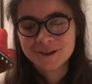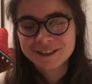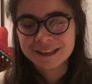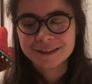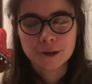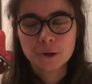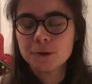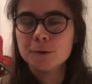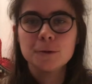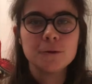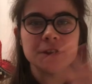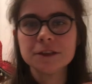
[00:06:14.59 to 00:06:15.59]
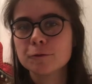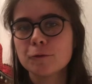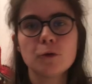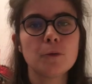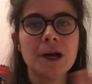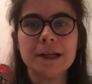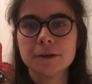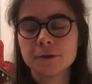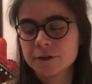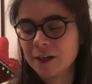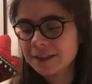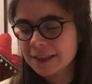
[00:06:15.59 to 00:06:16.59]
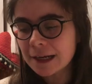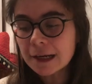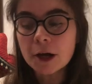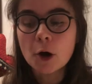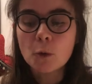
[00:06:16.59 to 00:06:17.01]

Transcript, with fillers: cette sorte de vision globale et transversale,